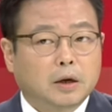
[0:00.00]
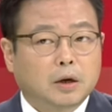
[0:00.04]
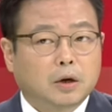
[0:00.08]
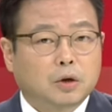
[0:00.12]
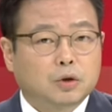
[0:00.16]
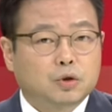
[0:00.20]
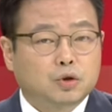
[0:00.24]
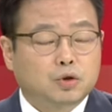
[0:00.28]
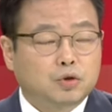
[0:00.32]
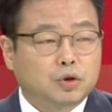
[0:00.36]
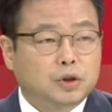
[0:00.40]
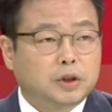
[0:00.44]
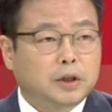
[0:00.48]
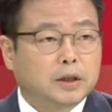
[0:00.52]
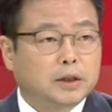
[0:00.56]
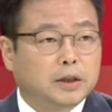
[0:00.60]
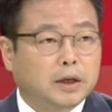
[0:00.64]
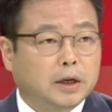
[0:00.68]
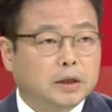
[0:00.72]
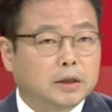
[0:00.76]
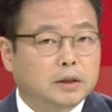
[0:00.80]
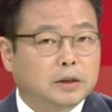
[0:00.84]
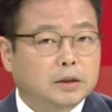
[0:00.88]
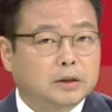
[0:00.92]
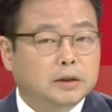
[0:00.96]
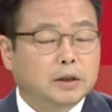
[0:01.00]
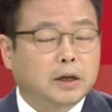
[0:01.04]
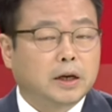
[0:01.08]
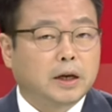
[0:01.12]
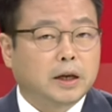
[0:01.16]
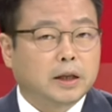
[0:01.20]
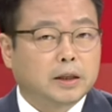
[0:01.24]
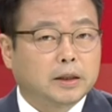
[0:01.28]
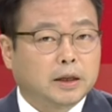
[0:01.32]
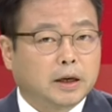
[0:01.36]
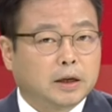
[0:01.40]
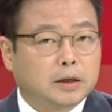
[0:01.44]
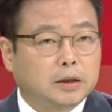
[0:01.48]
어, 출시에 따른
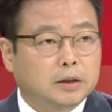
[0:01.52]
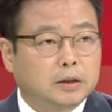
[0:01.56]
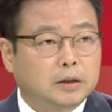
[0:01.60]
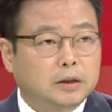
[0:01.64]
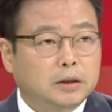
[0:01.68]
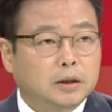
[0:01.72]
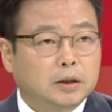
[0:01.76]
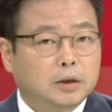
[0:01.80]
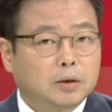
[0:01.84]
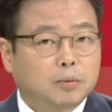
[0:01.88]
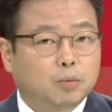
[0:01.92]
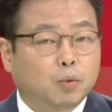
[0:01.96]
흥행에 따른